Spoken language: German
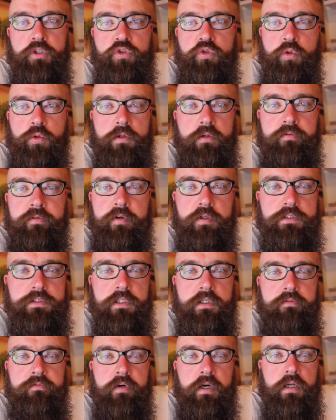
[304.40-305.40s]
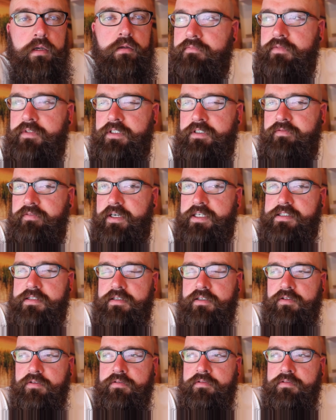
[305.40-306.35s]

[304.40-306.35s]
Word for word: StudiVZ waren. Und ich weiß nicht.